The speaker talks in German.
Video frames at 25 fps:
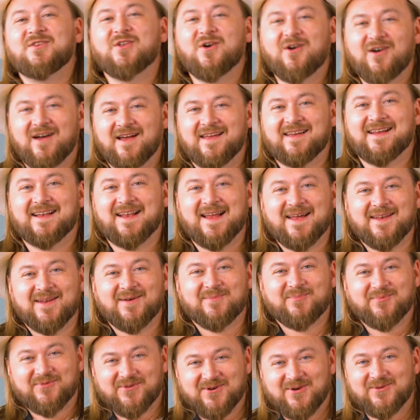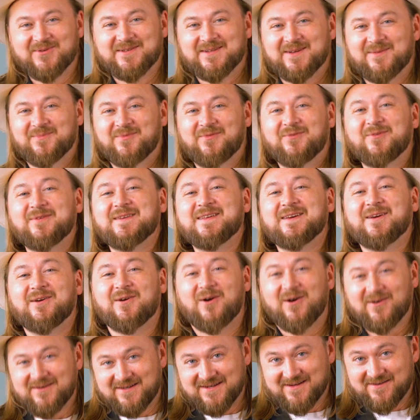Noch ein kleiner Pro-Tipp für die
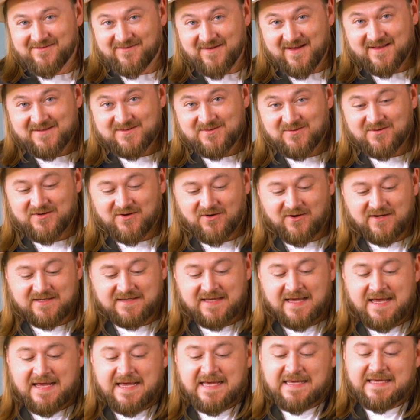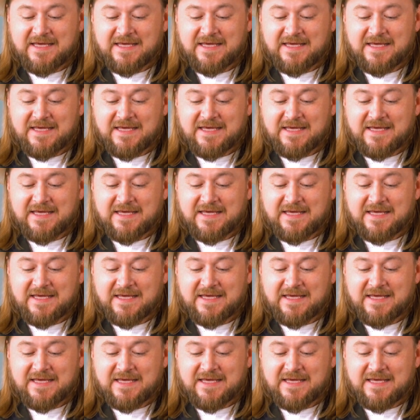Cocktailfans unter euch.